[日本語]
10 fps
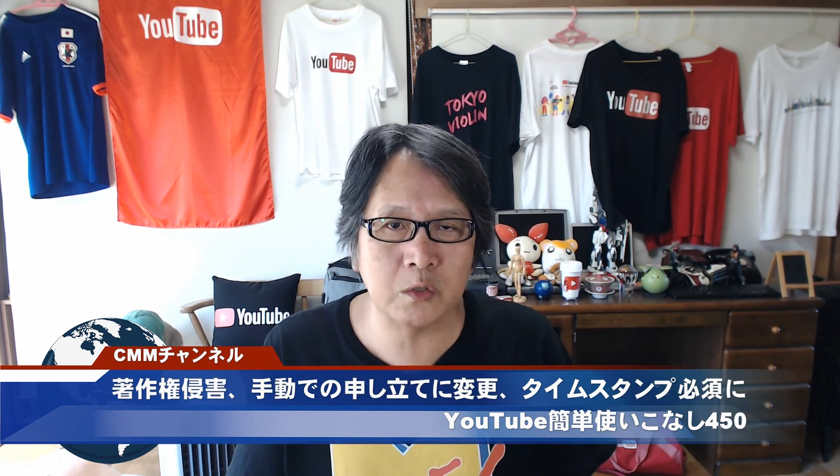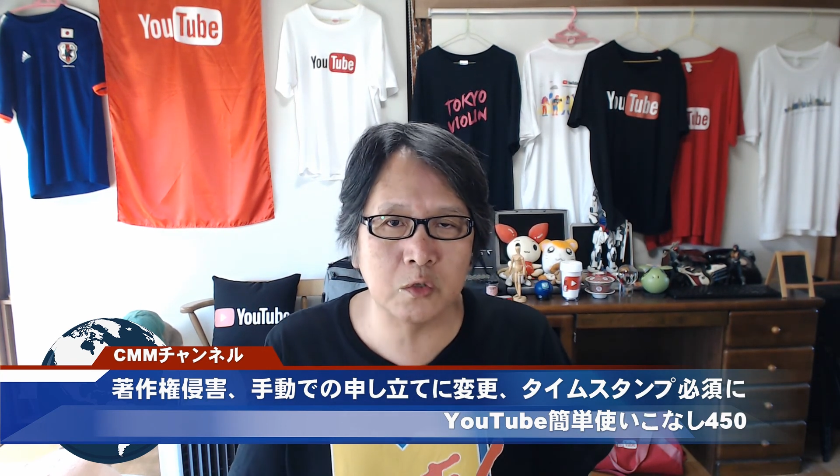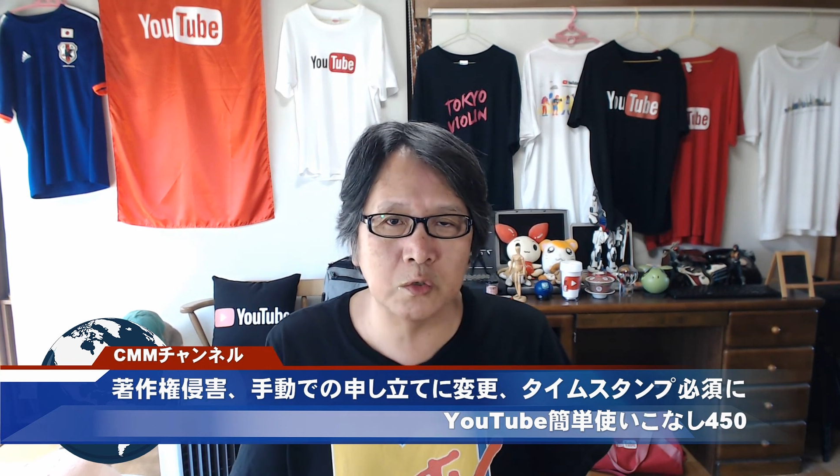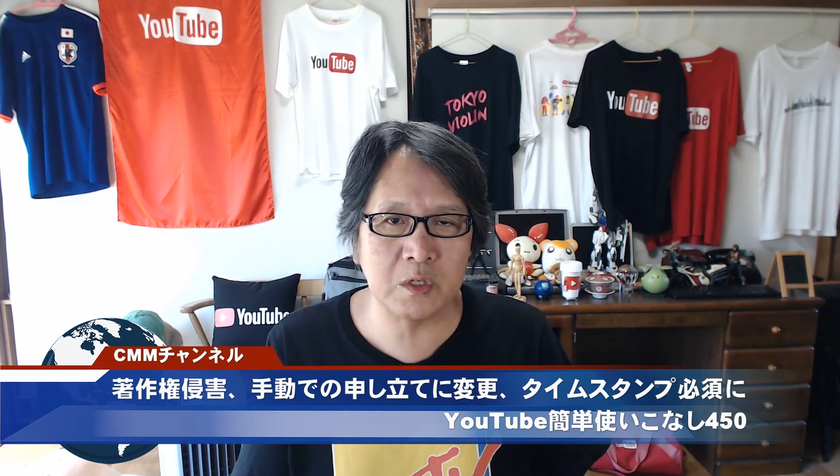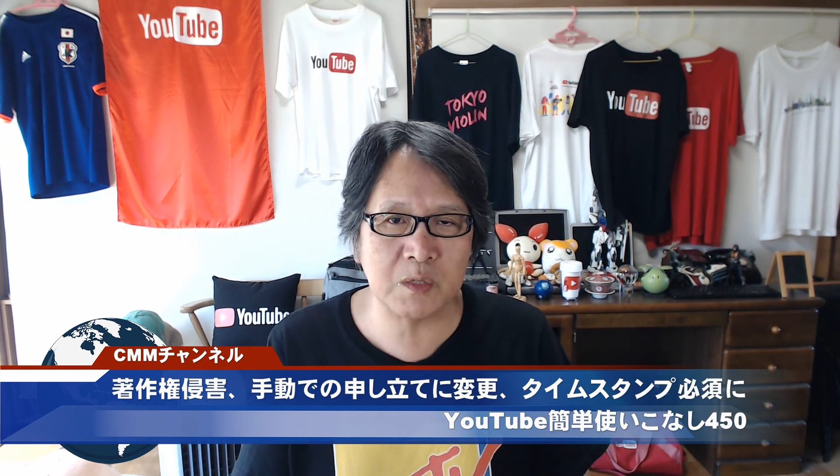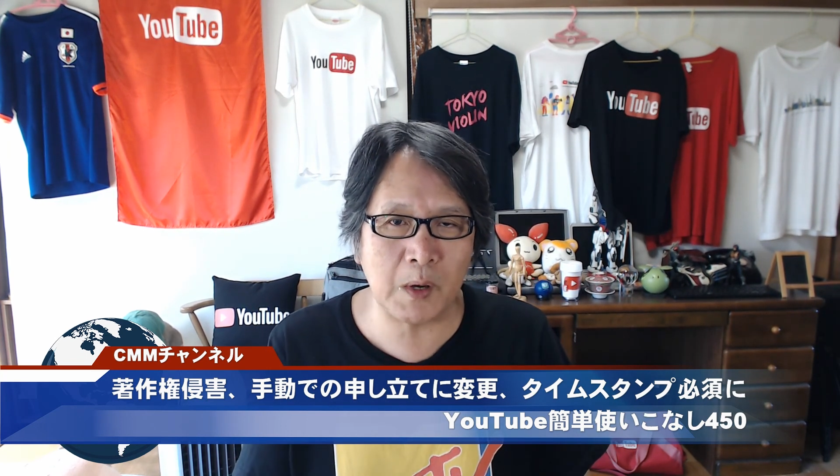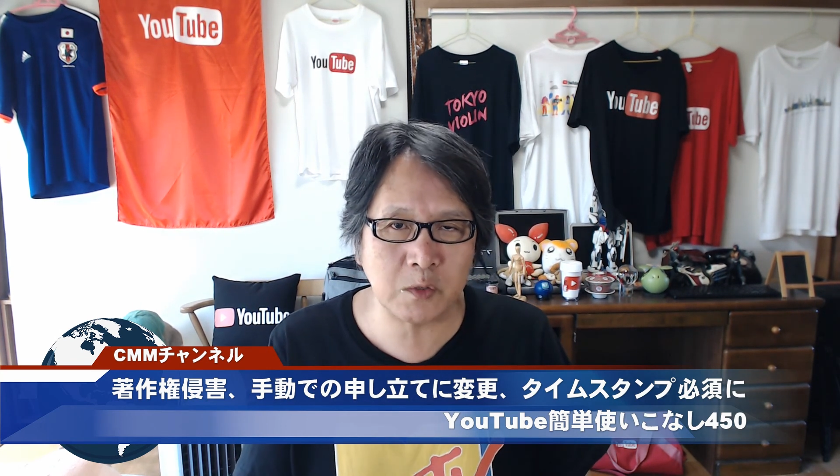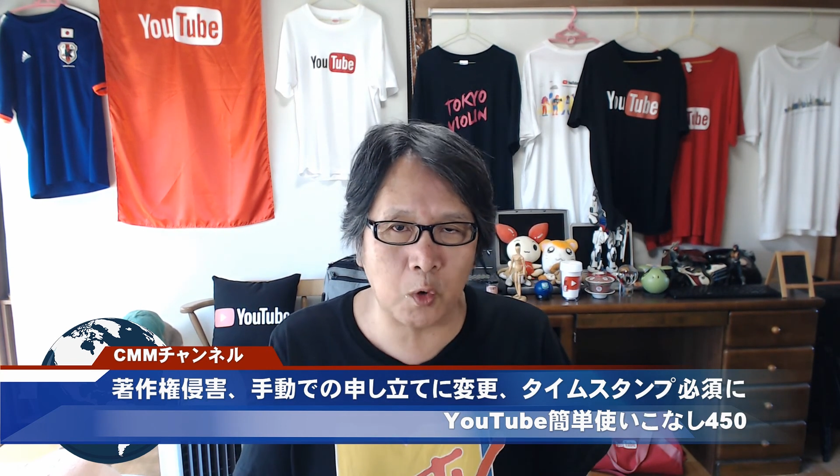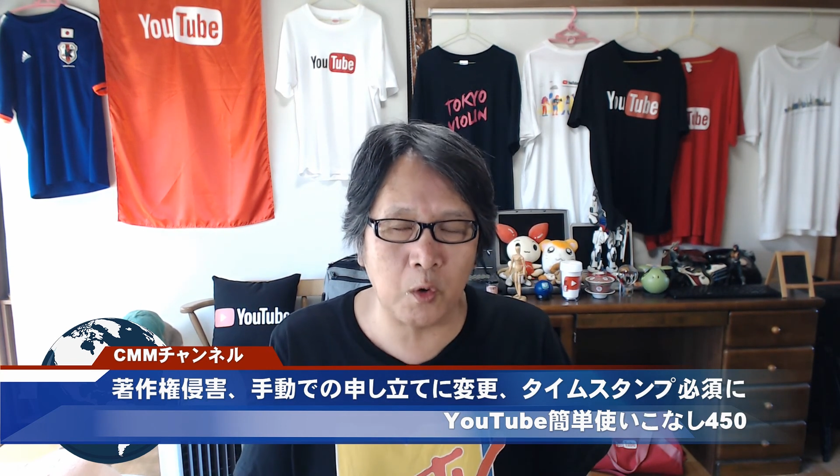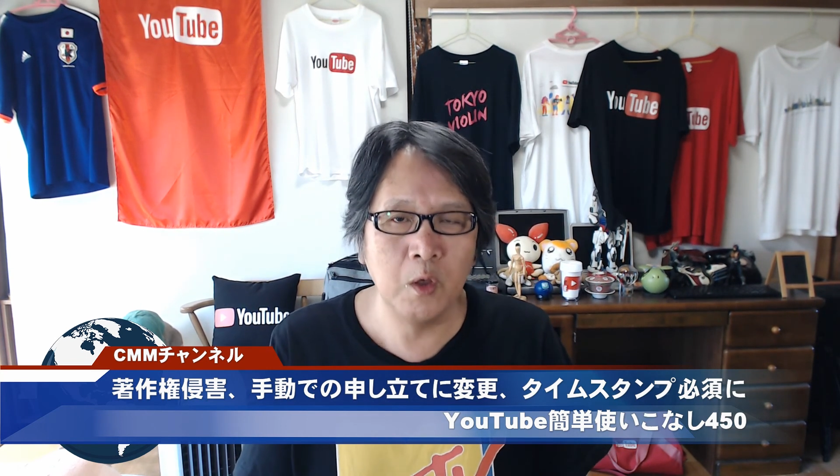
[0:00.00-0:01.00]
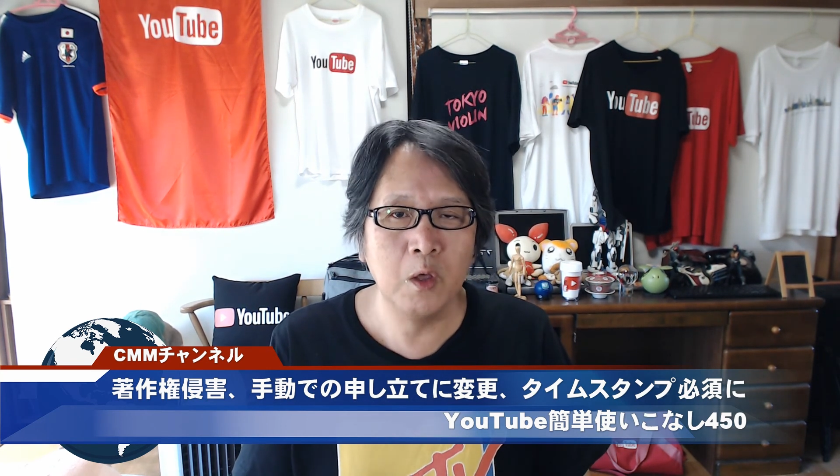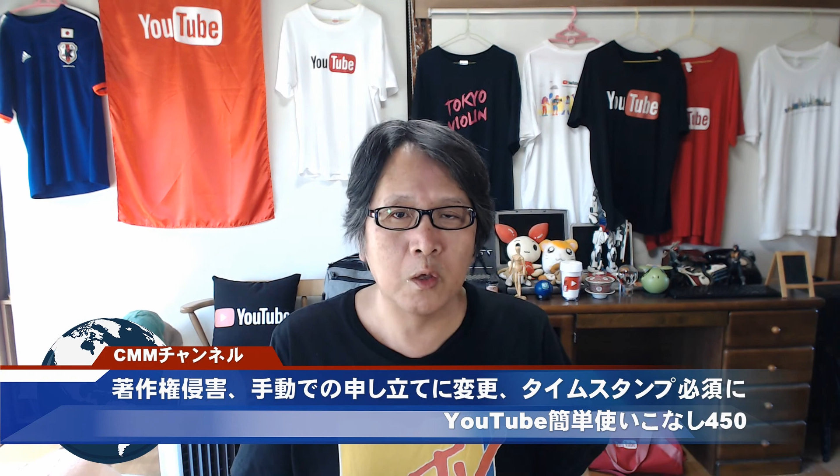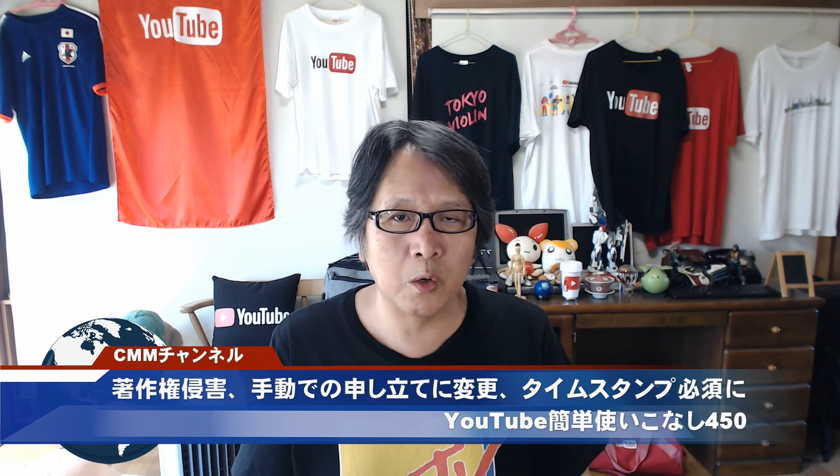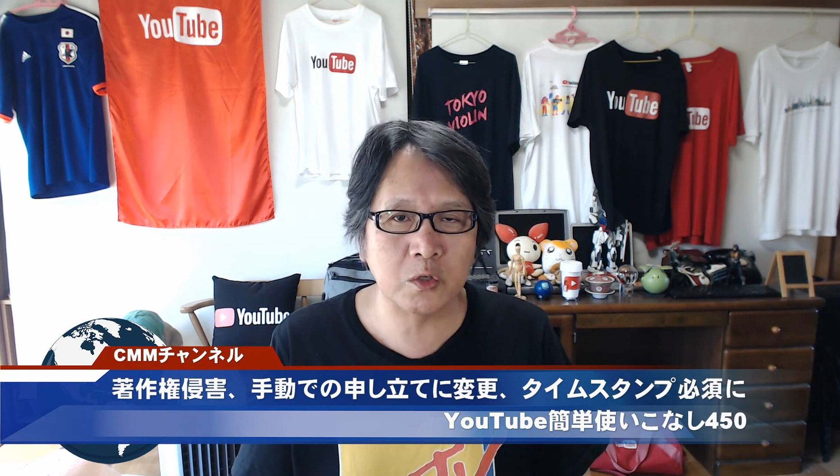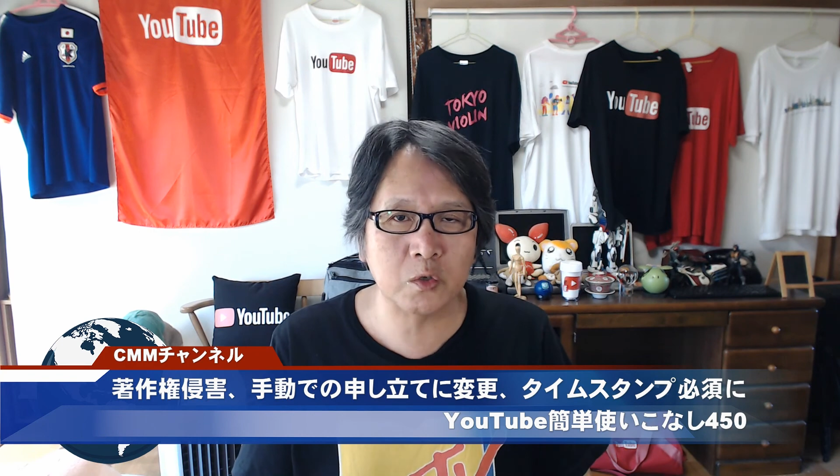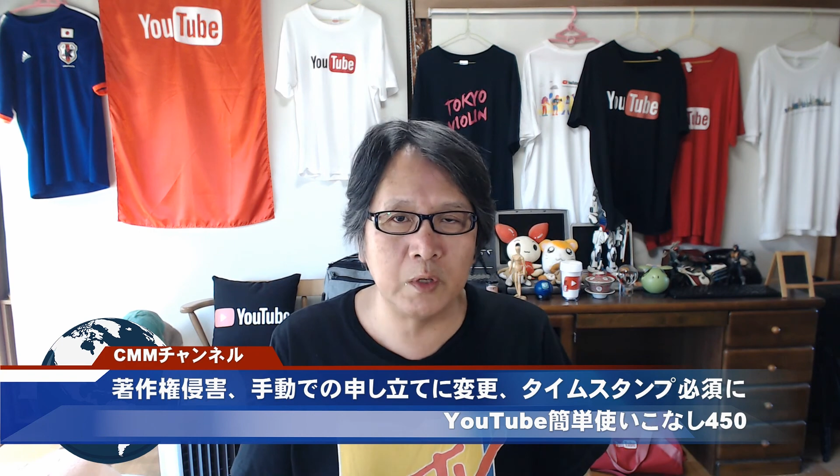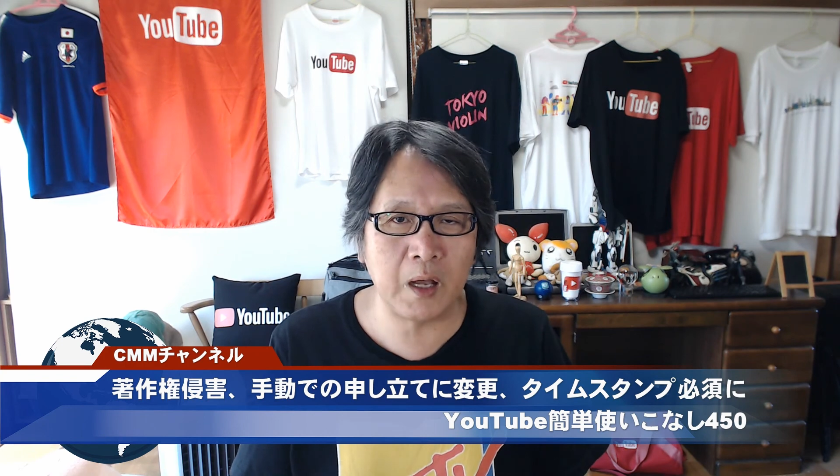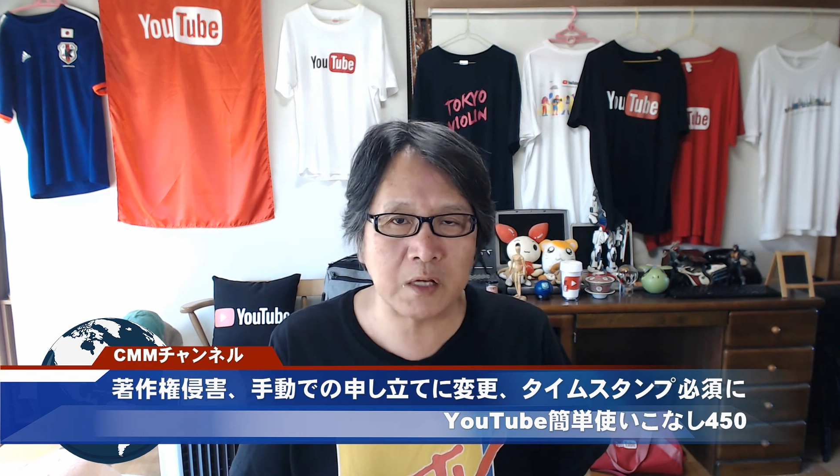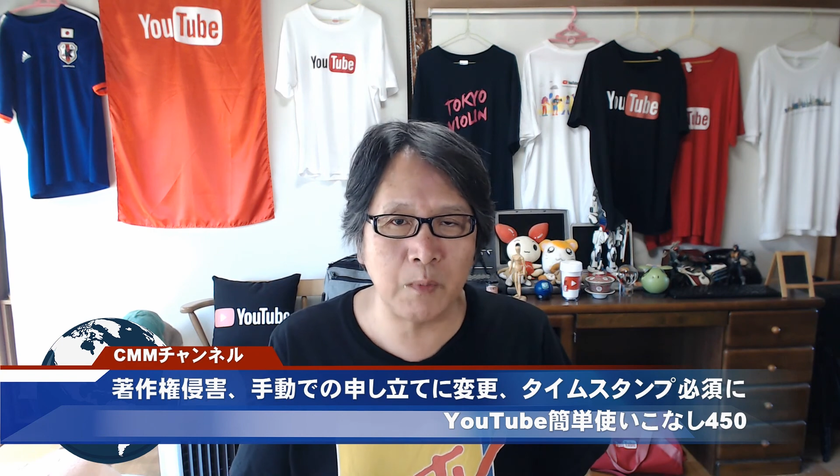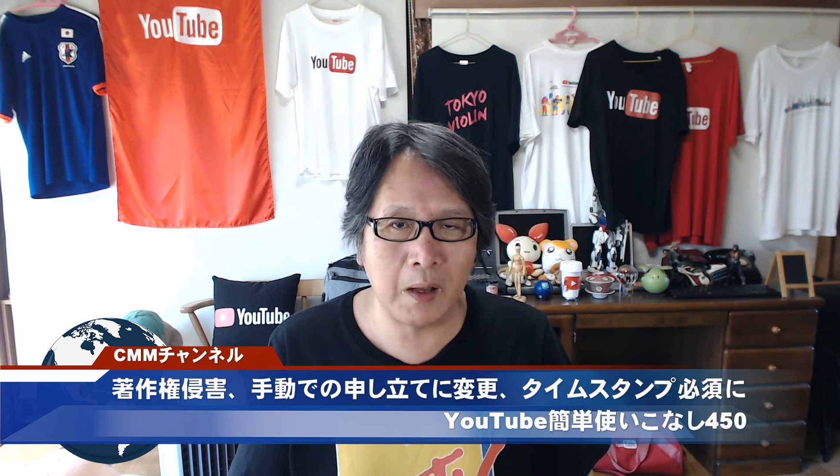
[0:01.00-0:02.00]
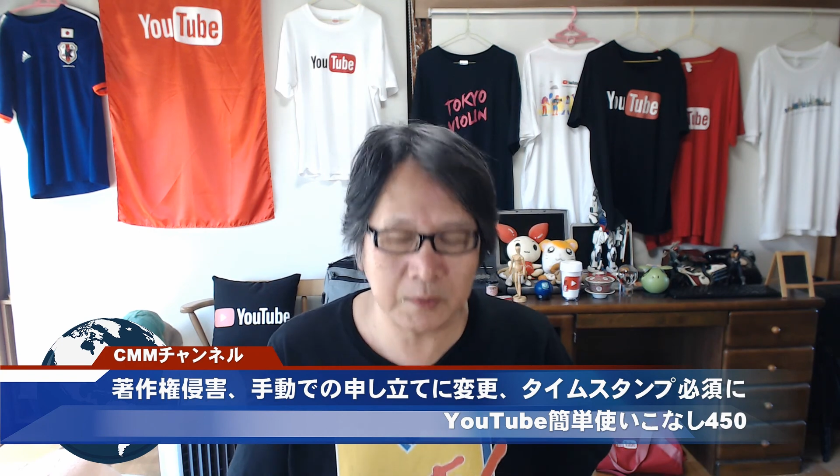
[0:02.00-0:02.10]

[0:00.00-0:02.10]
注意しましょう。よろしくお願いしま